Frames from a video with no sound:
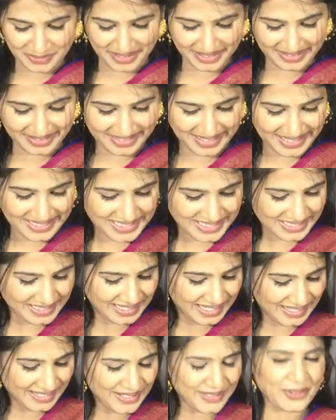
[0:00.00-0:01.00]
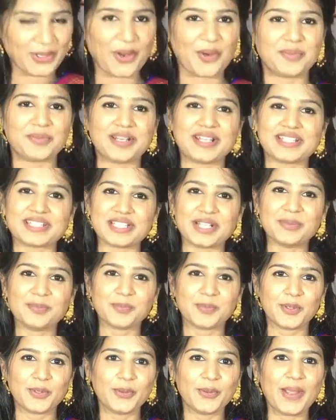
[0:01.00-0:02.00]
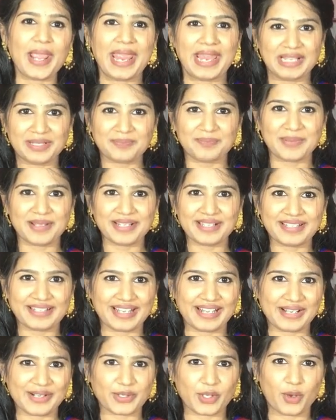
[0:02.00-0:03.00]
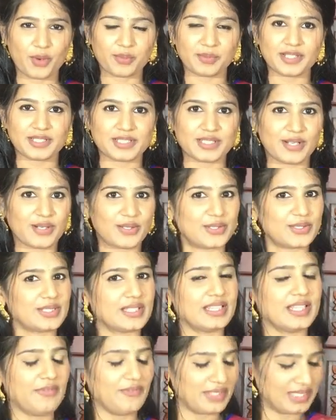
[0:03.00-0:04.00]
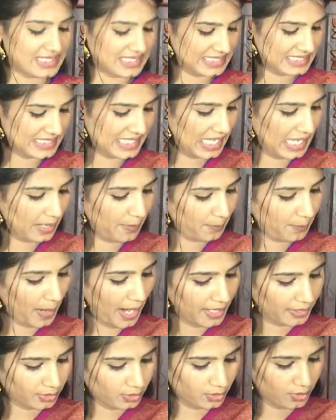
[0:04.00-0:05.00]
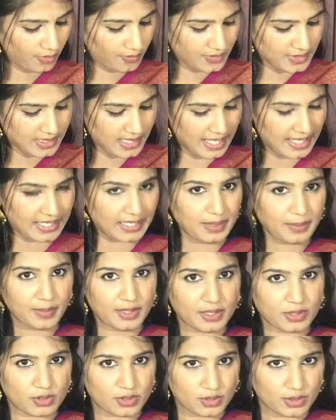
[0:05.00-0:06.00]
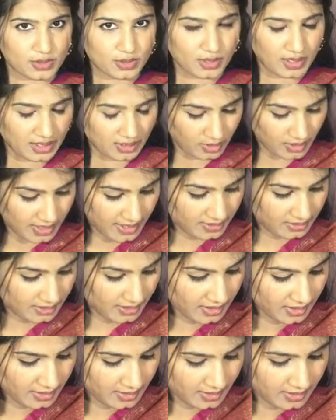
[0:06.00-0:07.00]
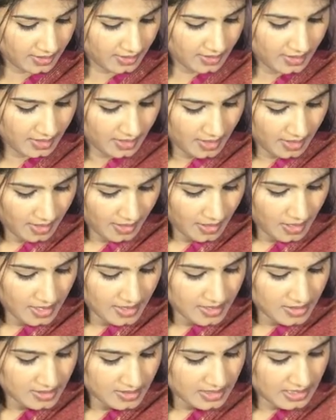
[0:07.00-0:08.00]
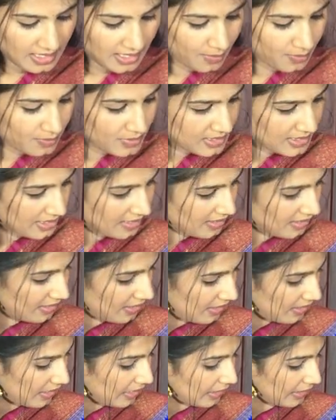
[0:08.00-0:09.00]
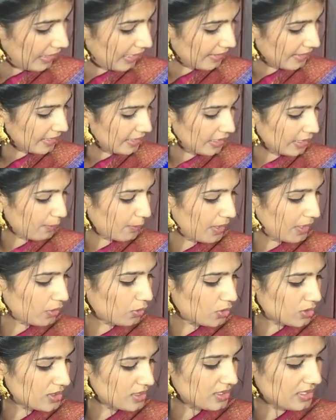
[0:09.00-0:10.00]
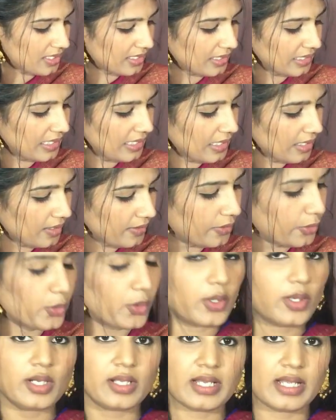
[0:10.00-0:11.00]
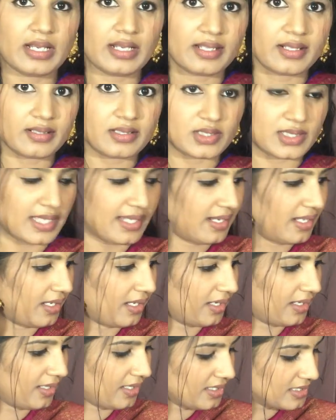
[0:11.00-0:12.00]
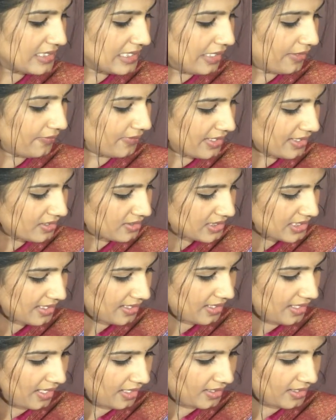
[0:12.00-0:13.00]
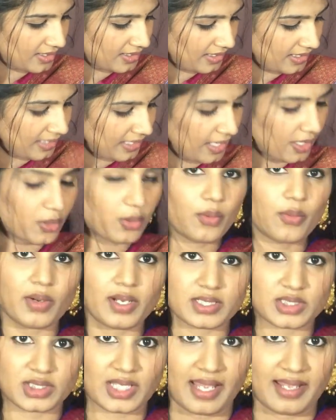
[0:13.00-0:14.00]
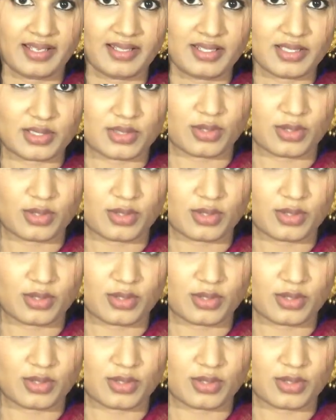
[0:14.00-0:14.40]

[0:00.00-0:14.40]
మన నెక్స్ట్ కలర్ కాంబినేషన్ బ్లూ అండ్ పింక్ కలర్ కాంబినేషన్లో వచ్చింది విత్ సేమ్ ప్యాటర్న్ ఆఫ్ శారీ మీరు చూస్తున్నట్టుగా అయితే సేమ్ జెరీ కానీ ఇక్కడ మనకు వచ్చేసరికి గోల్డ్ కలర్ జెరీ కన్నా సిల్వర్ జెరీ అన్నది ఎక్కువ షైన్